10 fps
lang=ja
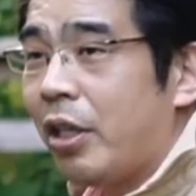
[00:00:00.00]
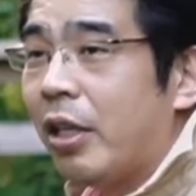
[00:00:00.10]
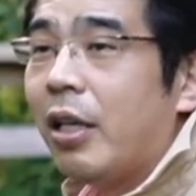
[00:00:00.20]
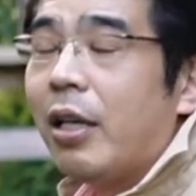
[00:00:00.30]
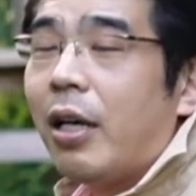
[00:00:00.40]
に
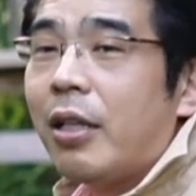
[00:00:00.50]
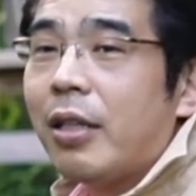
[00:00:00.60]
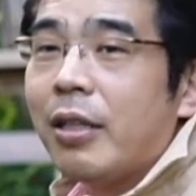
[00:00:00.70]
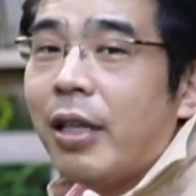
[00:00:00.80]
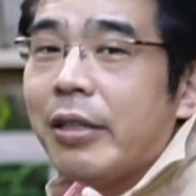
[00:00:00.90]
あな
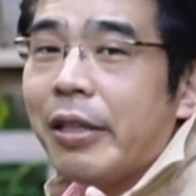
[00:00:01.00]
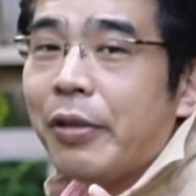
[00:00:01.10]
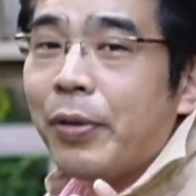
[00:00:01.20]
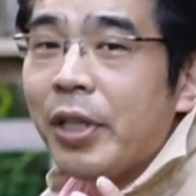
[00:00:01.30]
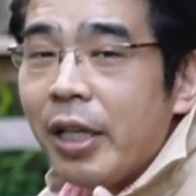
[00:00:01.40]
たに対して
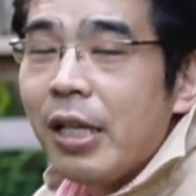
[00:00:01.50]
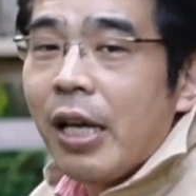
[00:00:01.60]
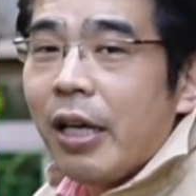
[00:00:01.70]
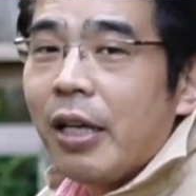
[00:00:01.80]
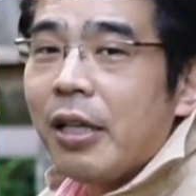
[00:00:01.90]
よりね、
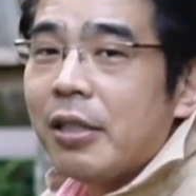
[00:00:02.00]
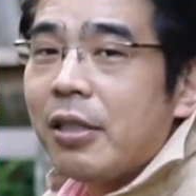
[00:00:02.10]
えー、